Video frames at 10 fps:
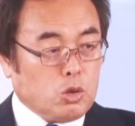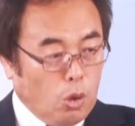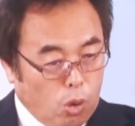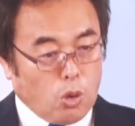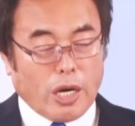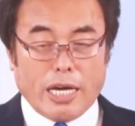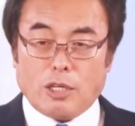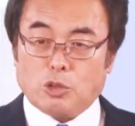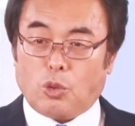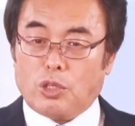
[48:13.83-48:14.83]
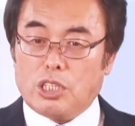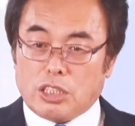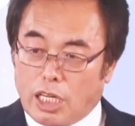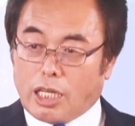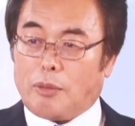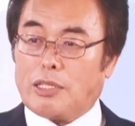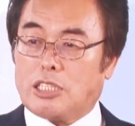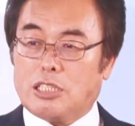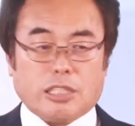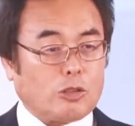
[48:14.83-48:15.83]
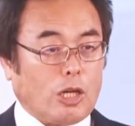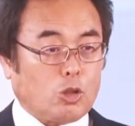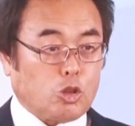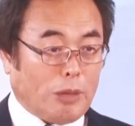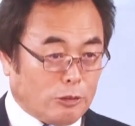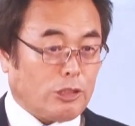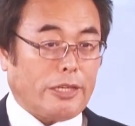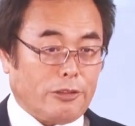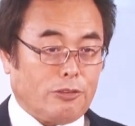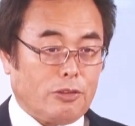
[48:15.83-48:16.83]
報が入るといずれかは信じたくなることもあるからよ